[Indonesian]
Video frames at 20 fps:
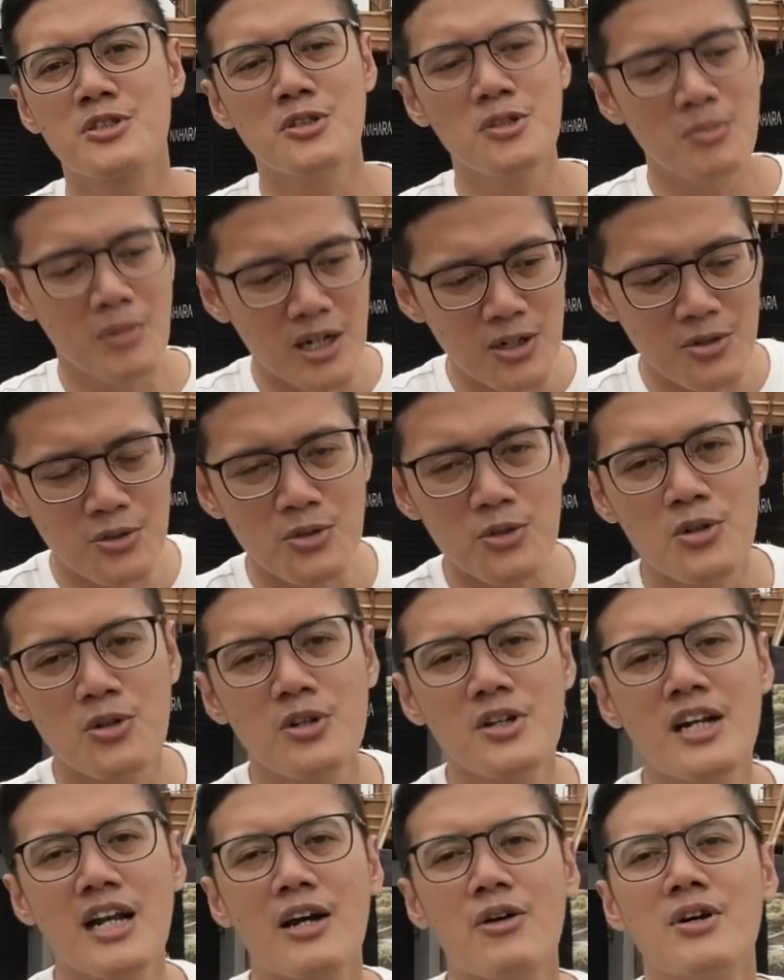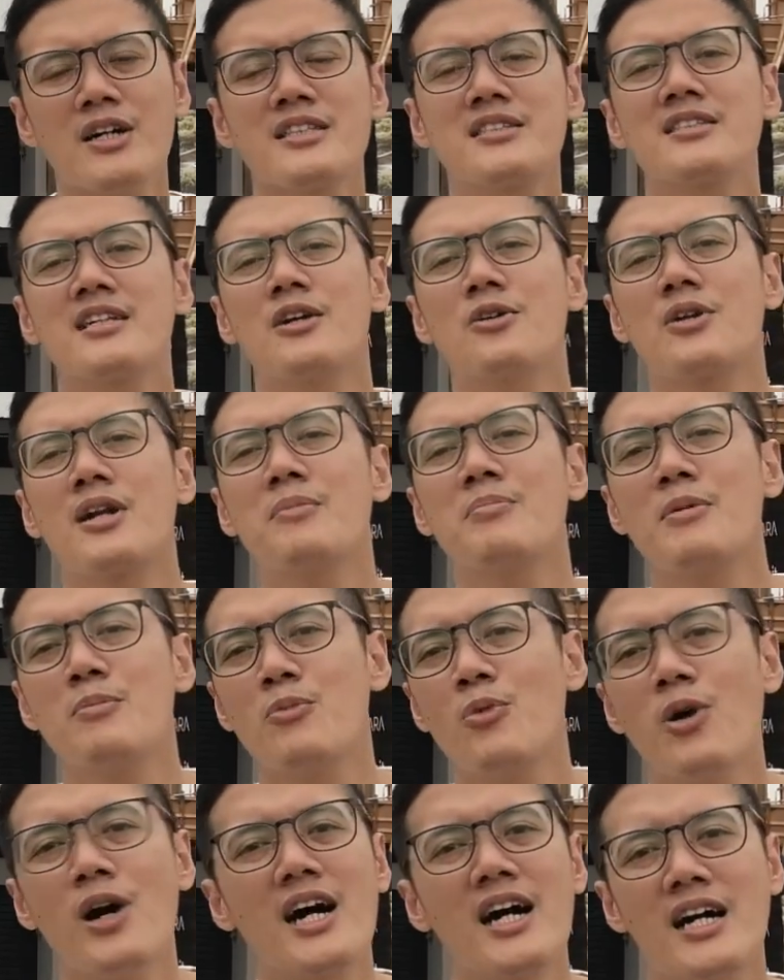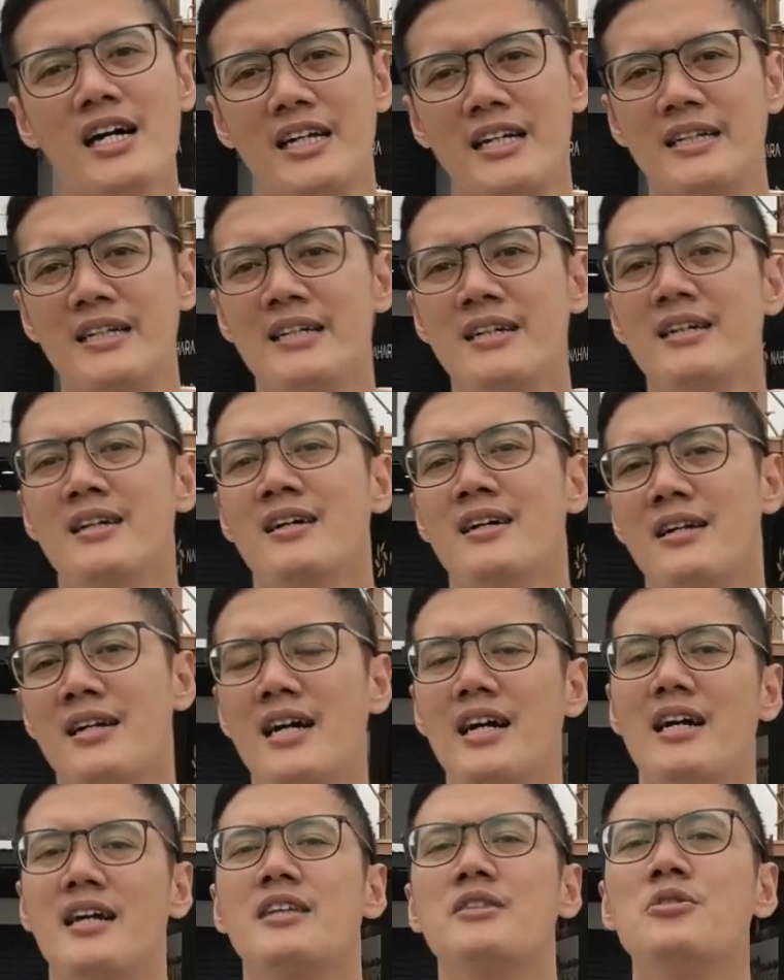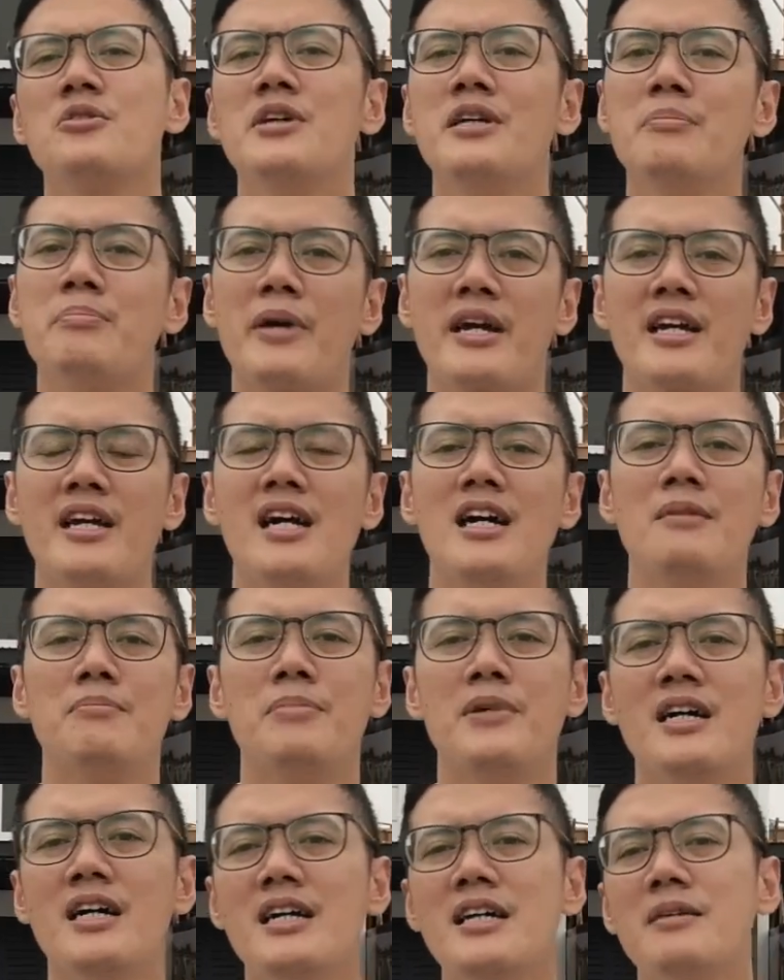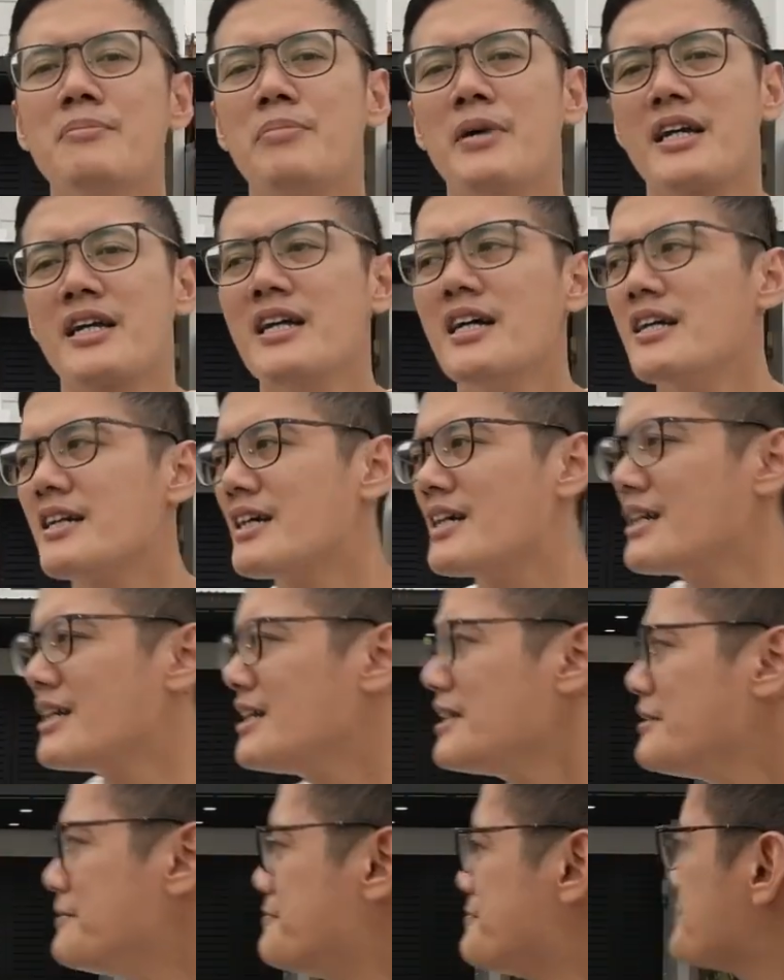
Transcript: itu baru turun lewat saluran pembuangan. Nah, itu impactnya apa? Impactnya adalah